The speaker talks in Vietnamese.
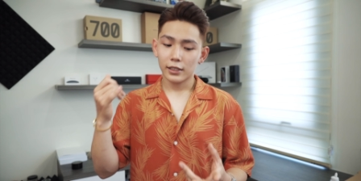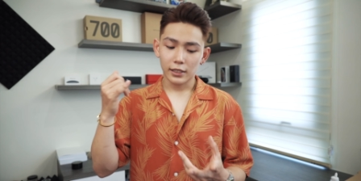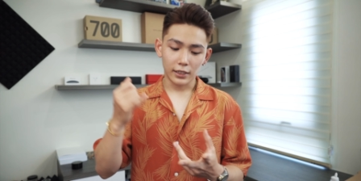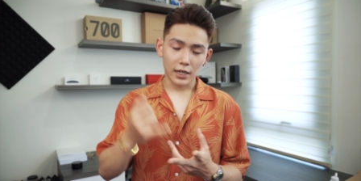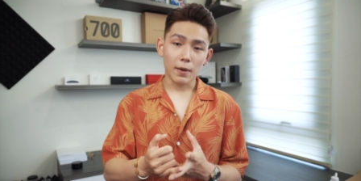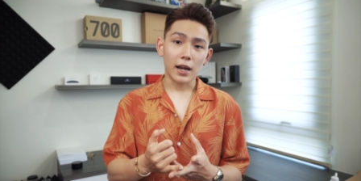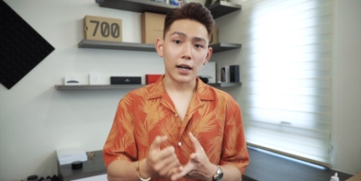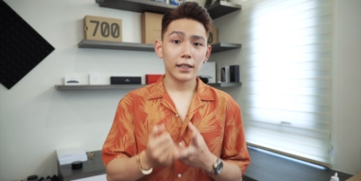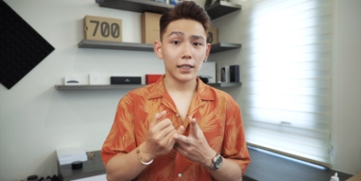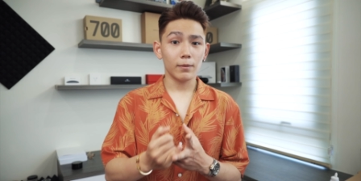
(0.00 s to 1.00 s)
thì các bạn
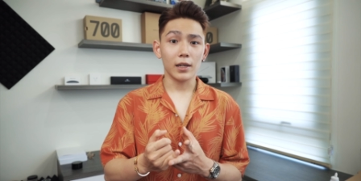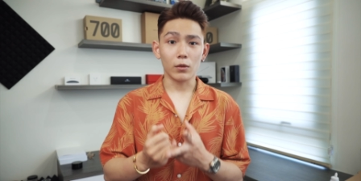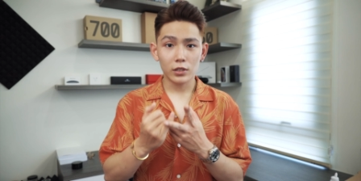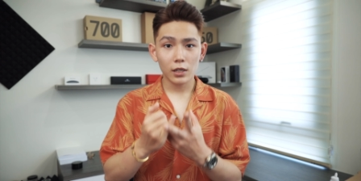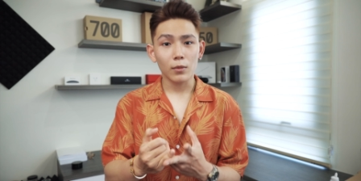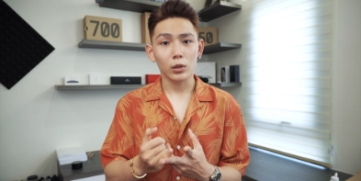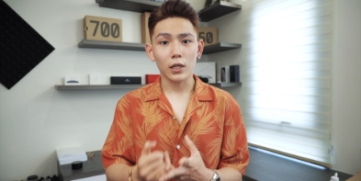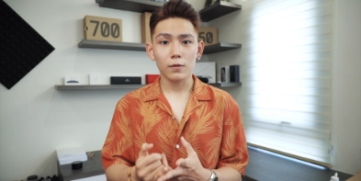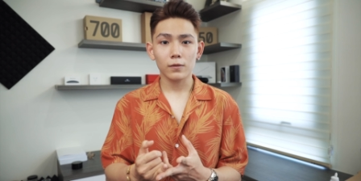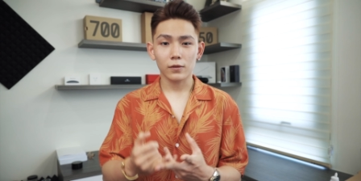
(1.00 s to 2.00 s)
hãy tìm hiểu trước màu
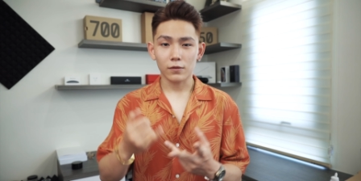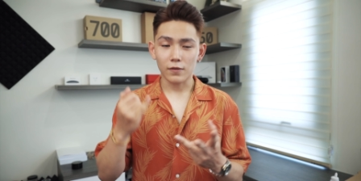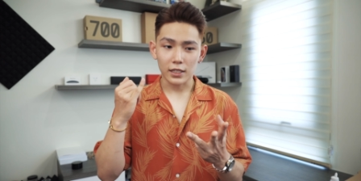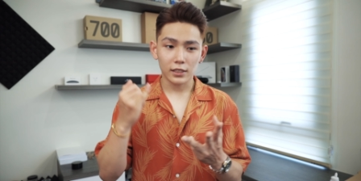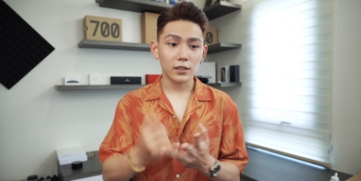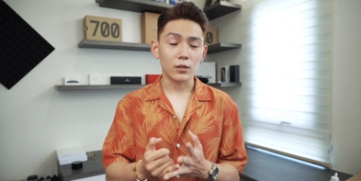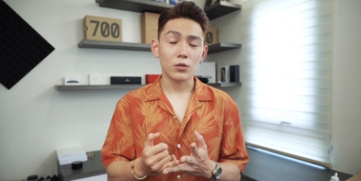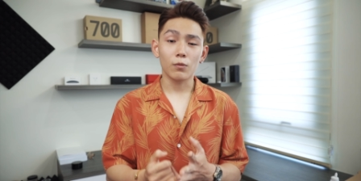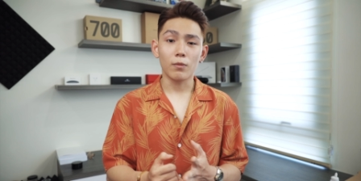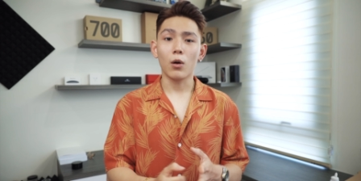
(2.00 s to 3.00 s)
tóc và sử
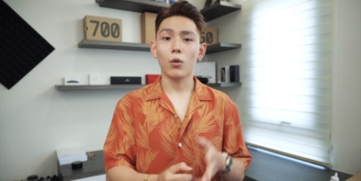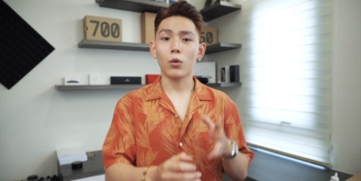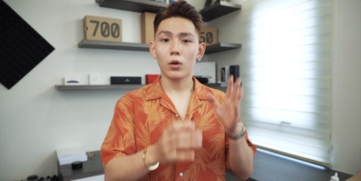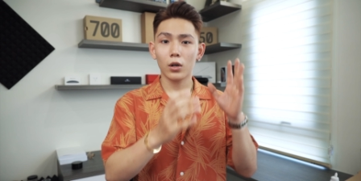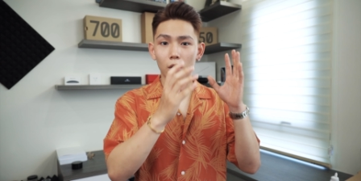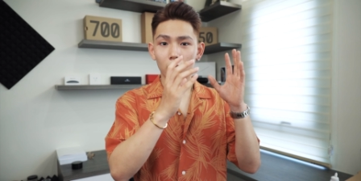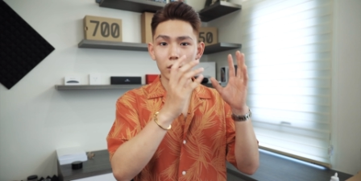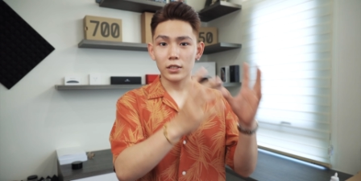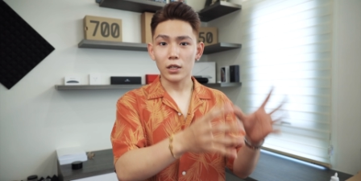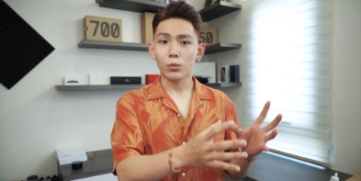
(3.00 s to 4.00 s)
dụng màu
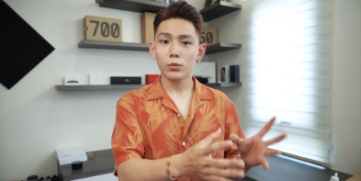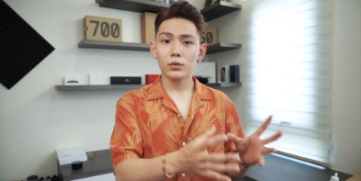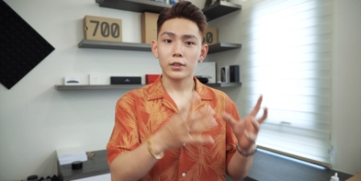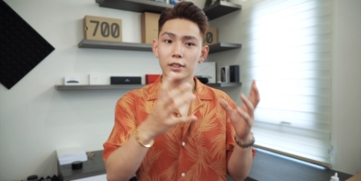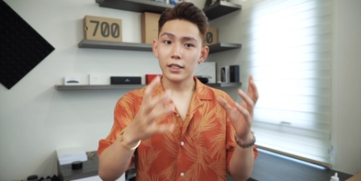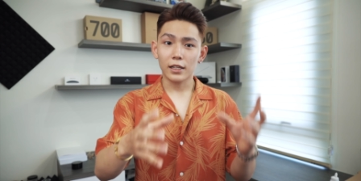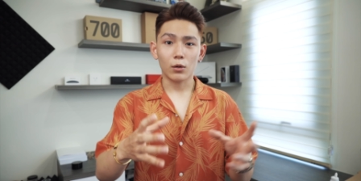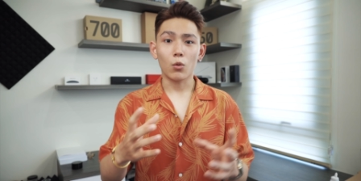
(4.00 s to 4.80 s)
giống như là